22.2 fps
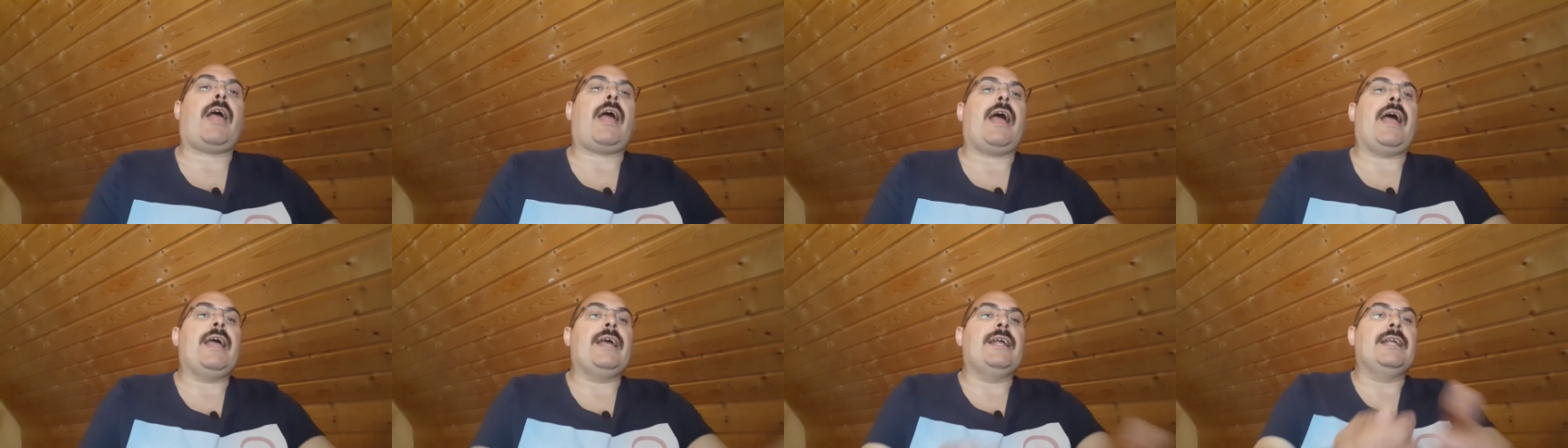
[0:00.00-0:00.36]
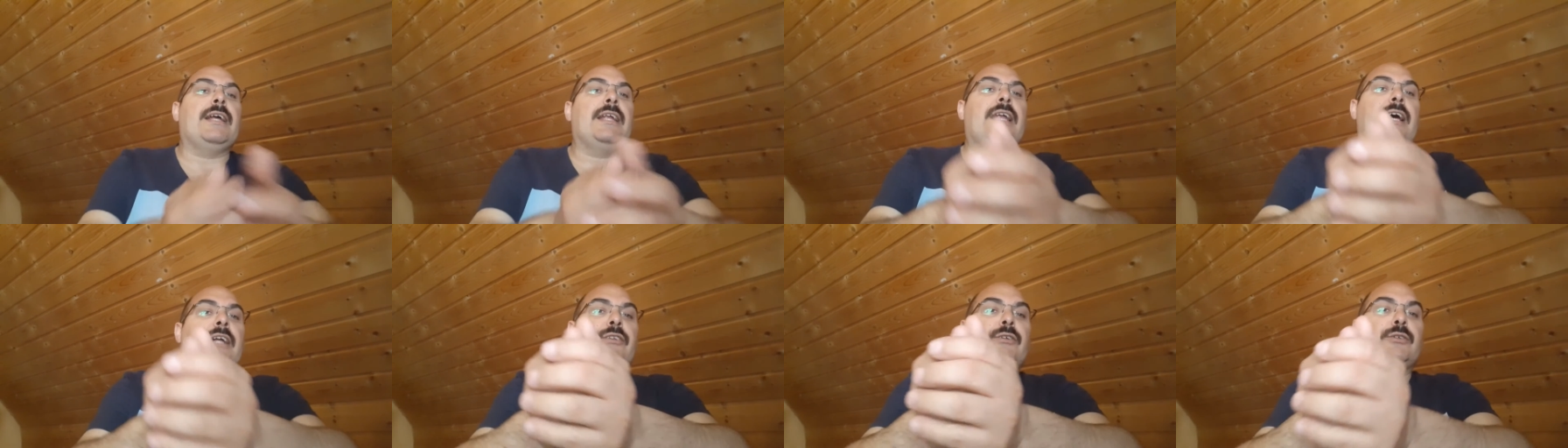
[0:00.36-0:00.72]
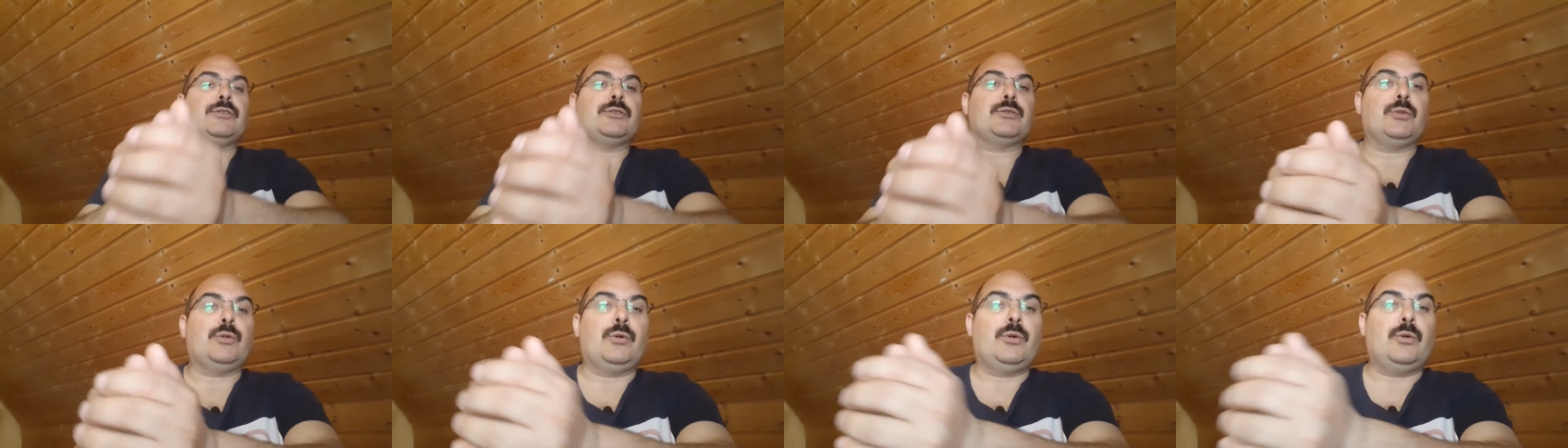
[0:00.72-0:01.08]
Et il est là dans
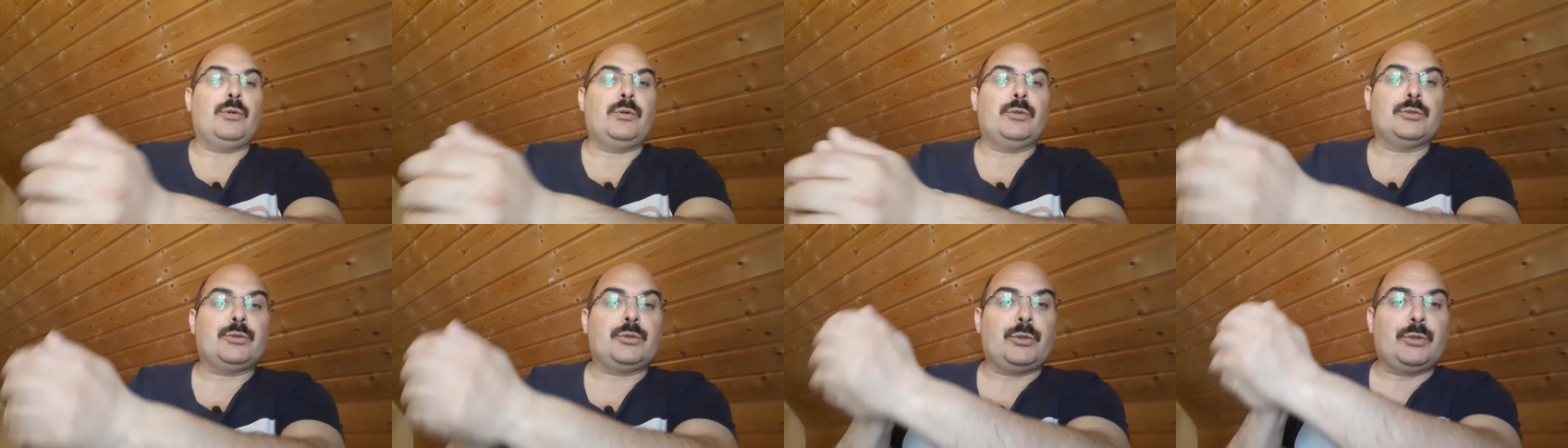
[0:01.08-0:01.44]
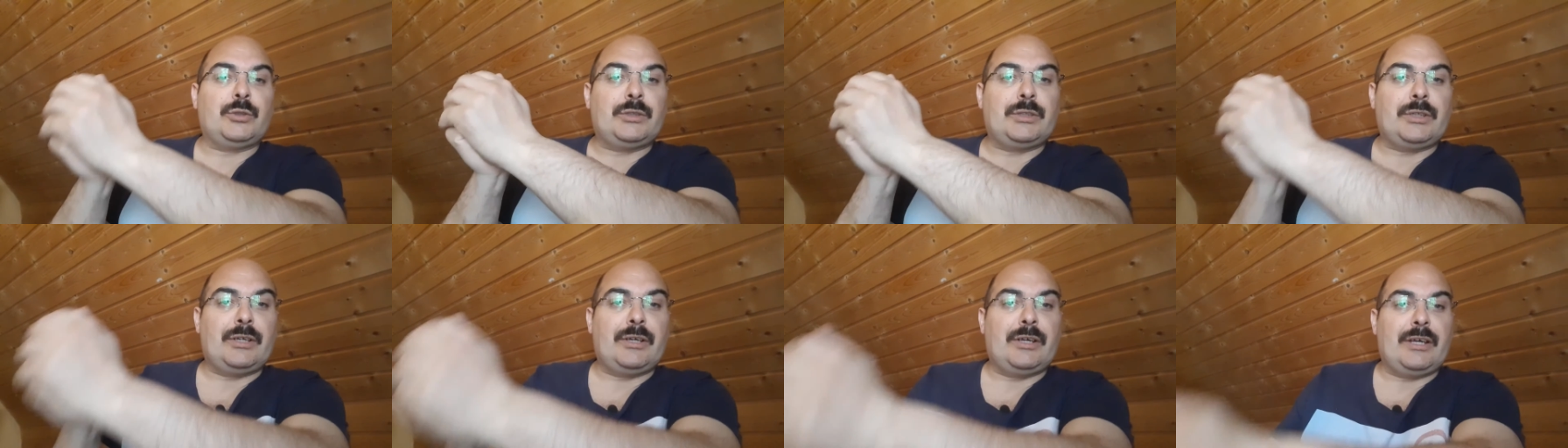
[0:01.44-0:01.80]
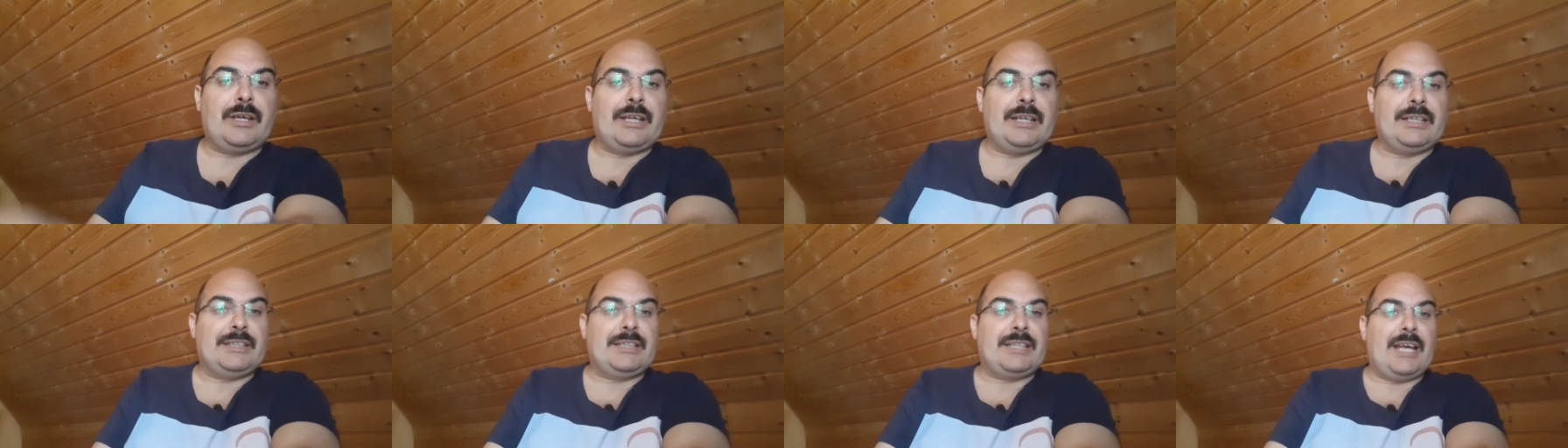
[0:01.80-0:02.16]
son truc,
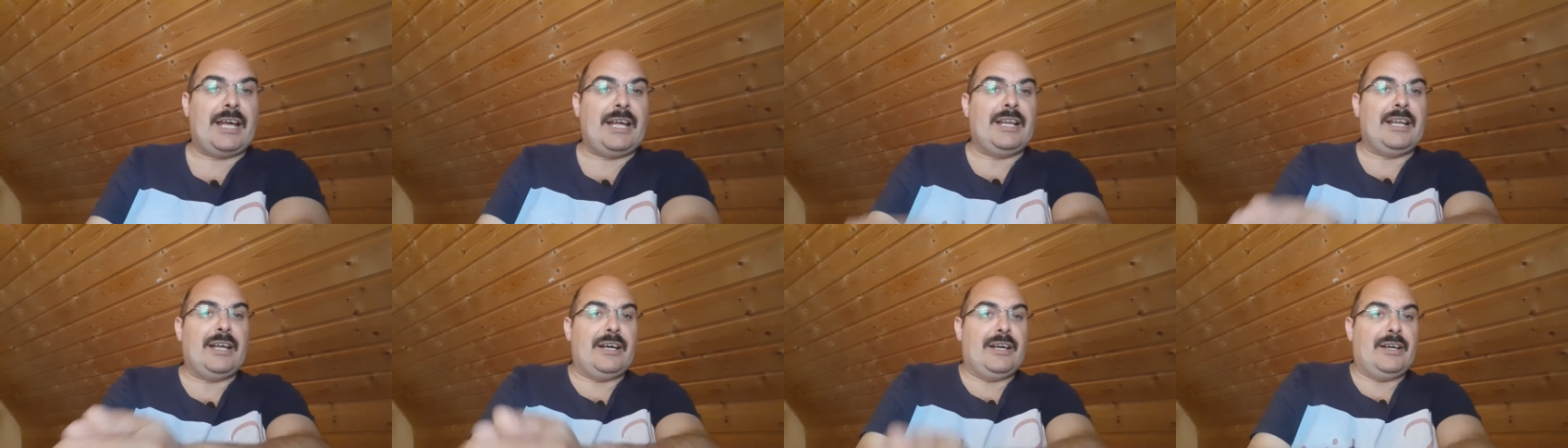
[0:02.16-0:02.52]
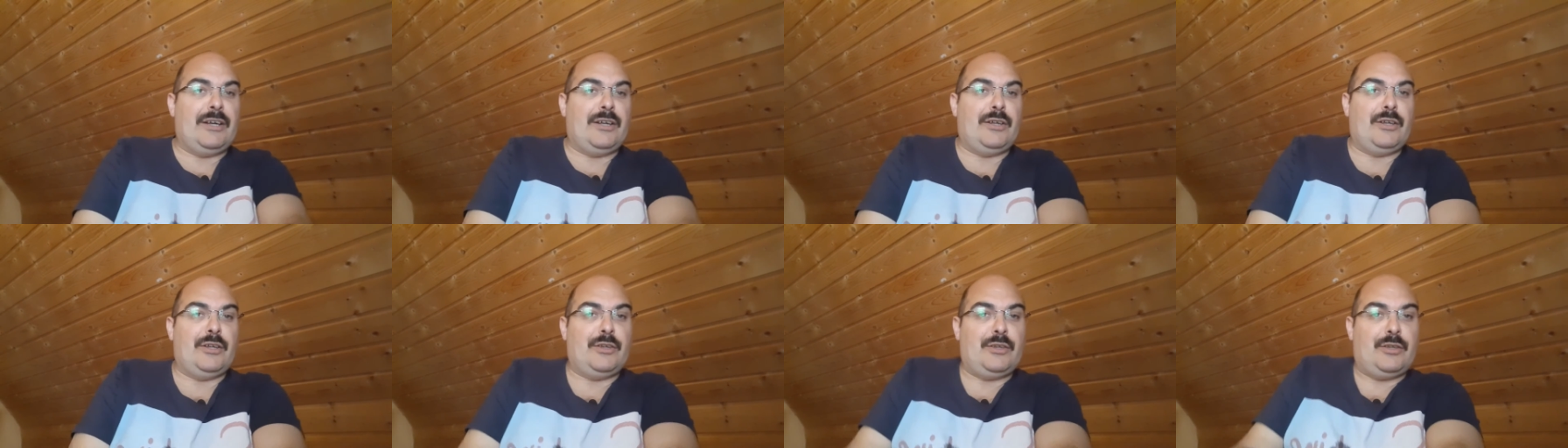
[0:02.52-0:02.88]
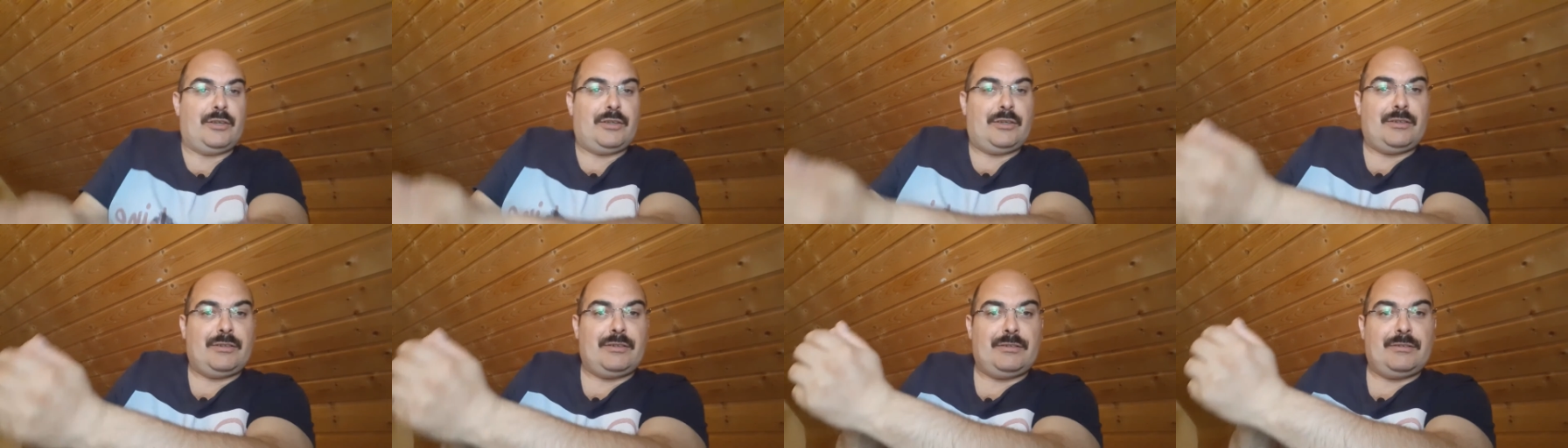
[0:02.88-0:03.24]
euh, il tient
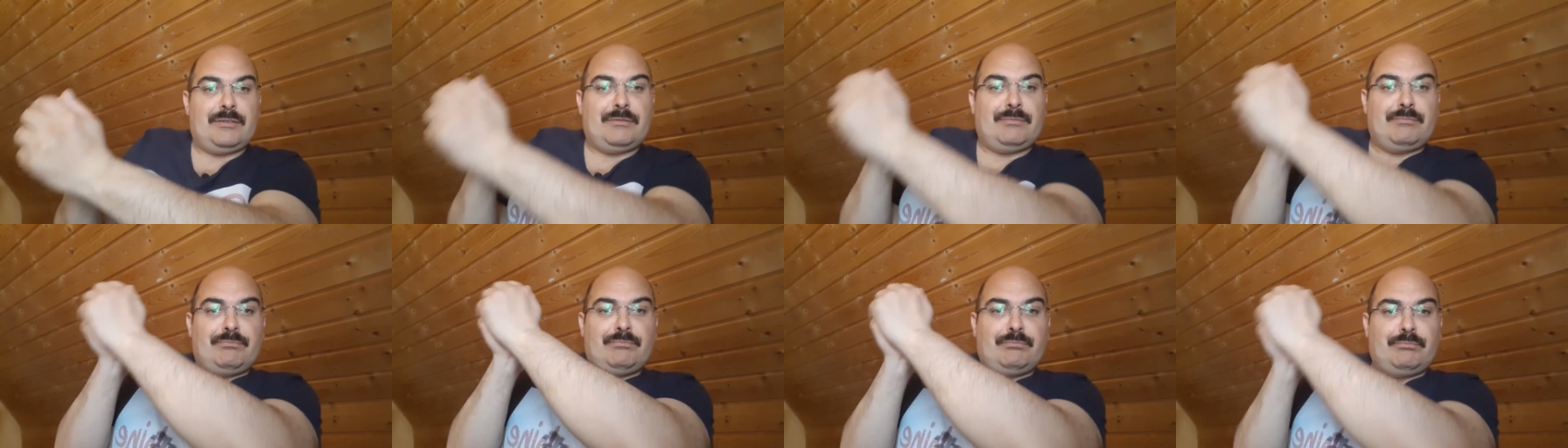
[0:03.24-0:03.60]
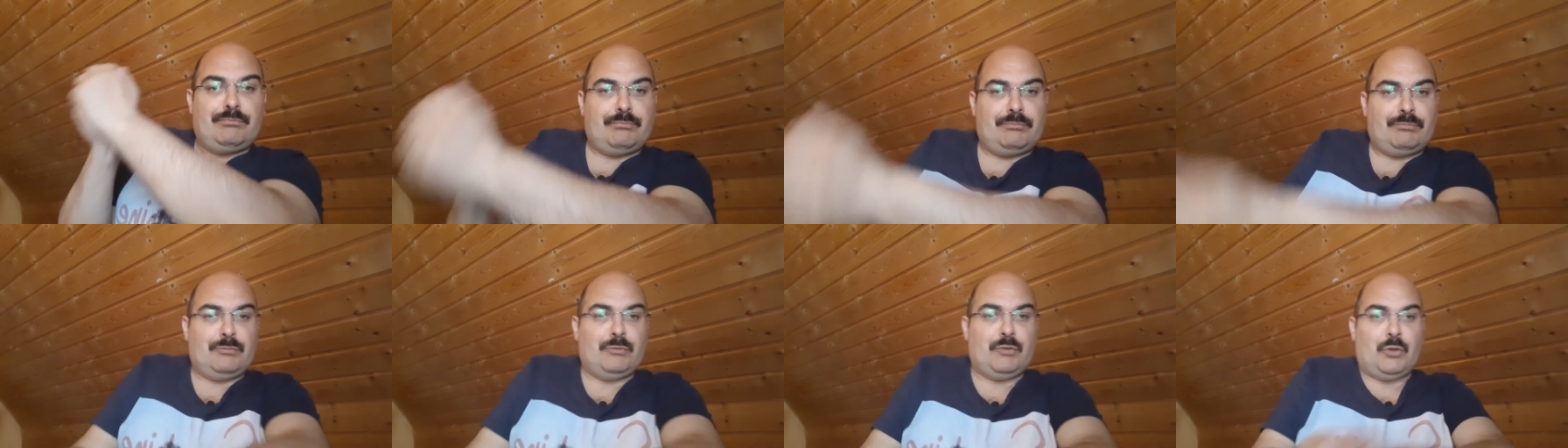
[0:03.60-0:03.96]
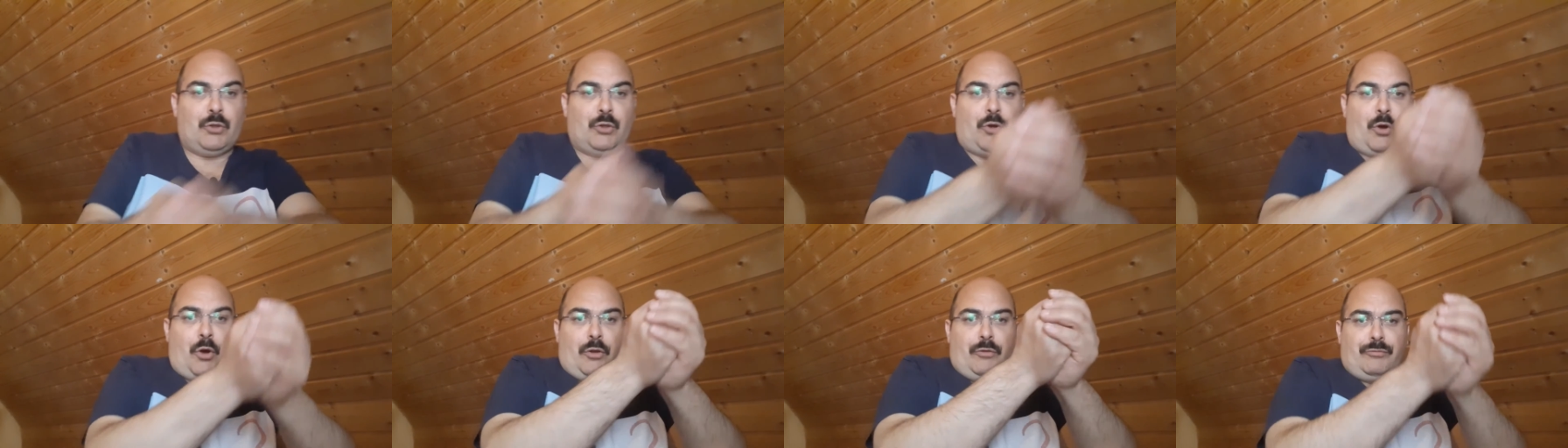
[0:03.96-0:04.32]
la,
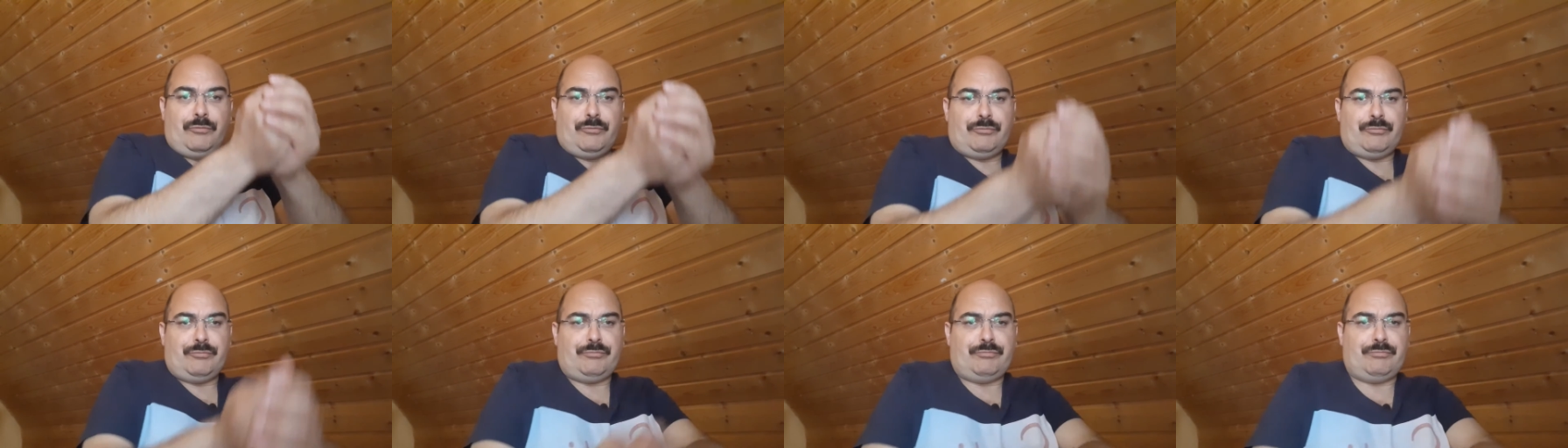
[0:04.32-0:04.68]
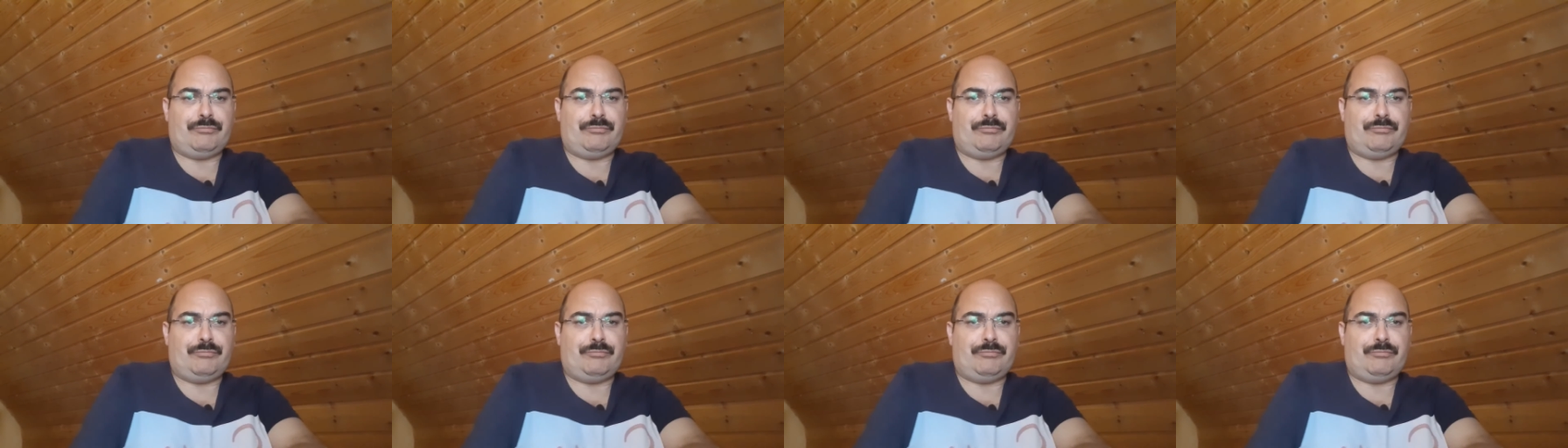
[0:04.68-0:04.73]
le golf